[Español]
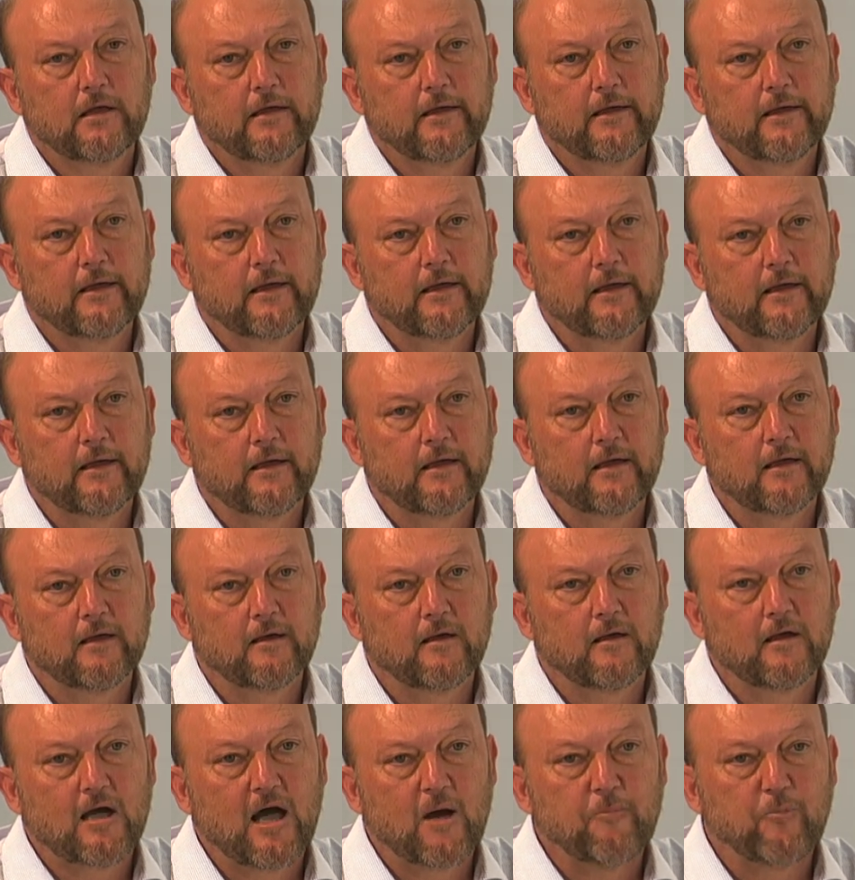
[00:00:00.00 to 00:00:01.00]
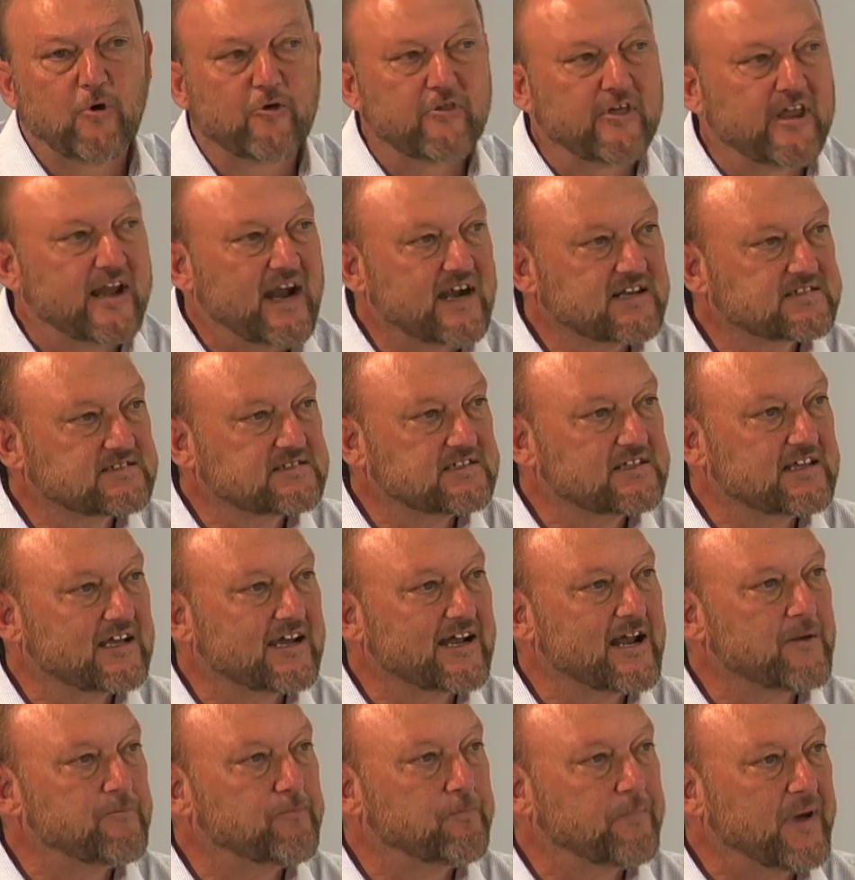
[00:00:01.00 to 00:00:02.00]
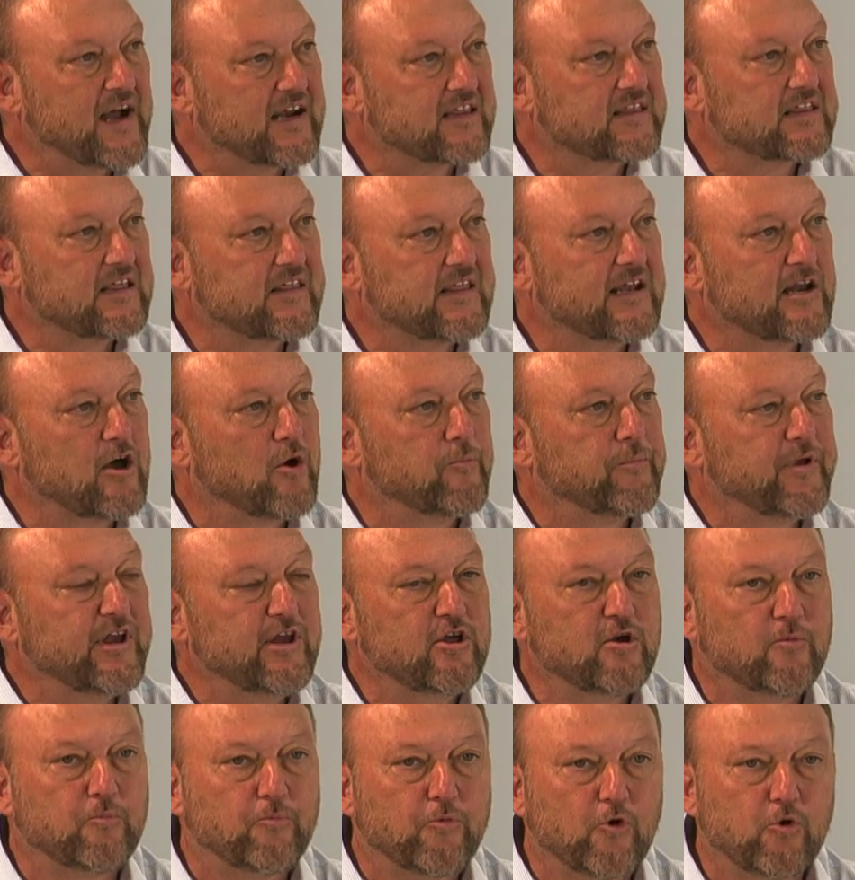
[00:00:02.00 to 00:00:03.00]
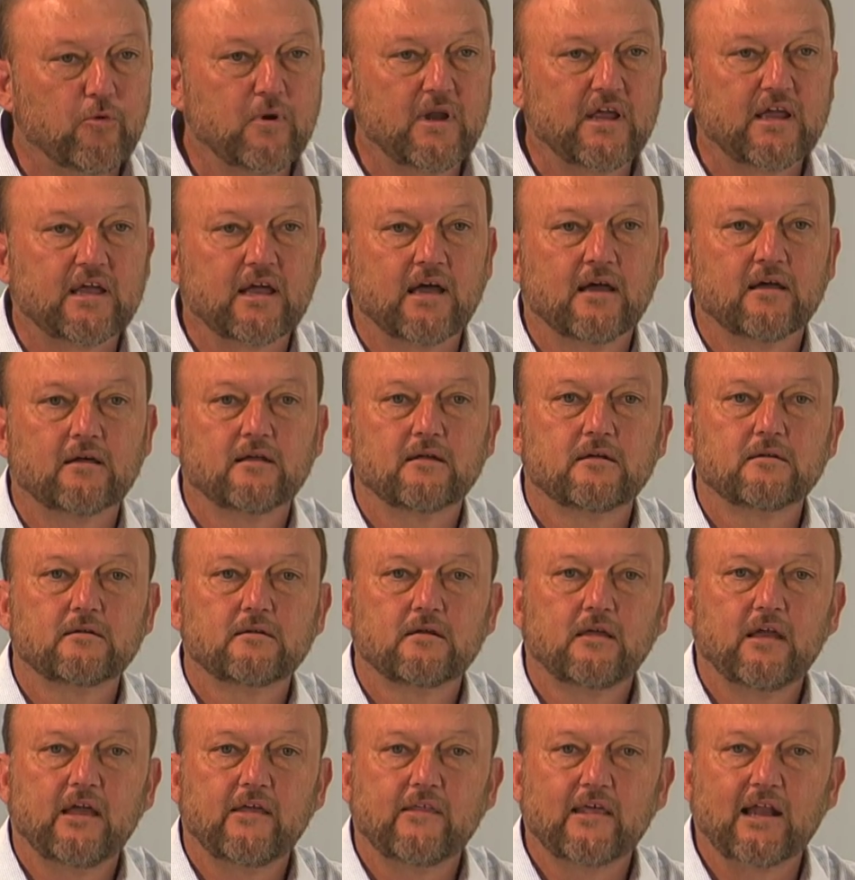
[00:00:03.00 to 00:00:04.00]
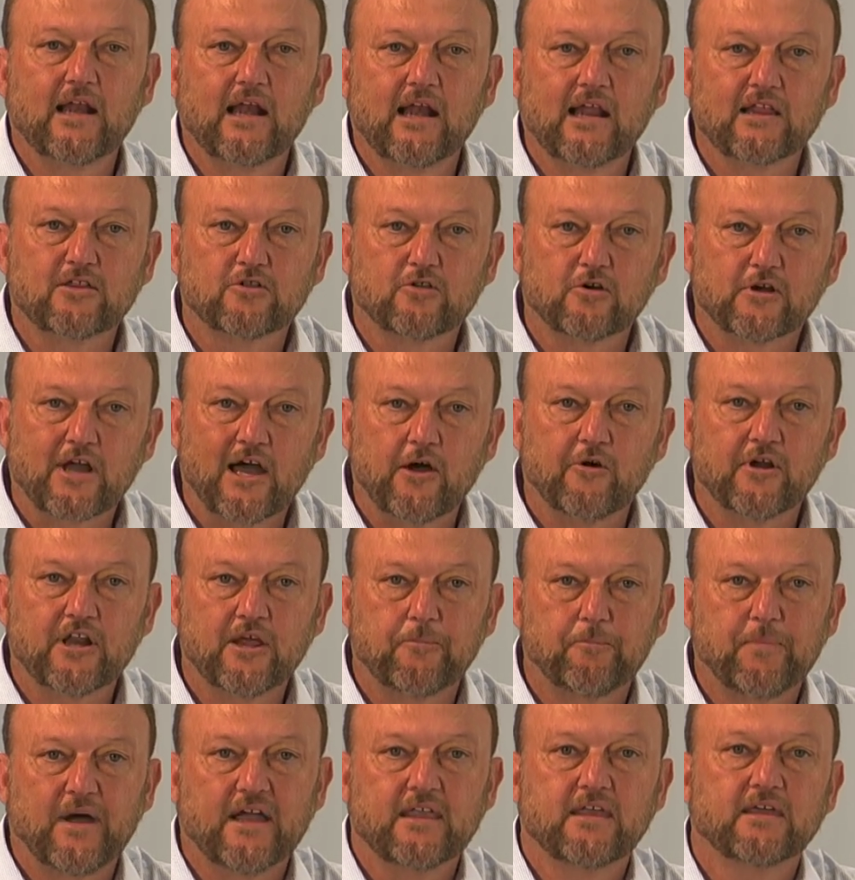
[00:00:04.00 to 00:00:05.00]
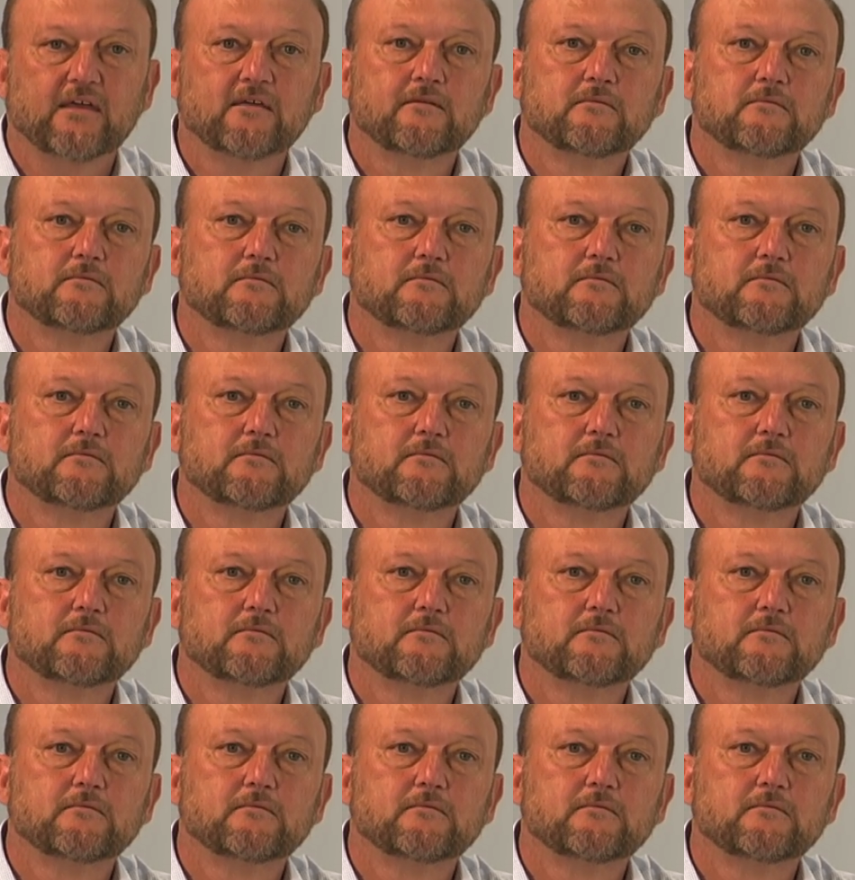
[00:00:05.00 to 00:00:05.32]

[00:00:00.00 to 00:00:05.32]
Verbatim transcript: eh, apoderarse de gran parte de la opinión pública y del electorado en España,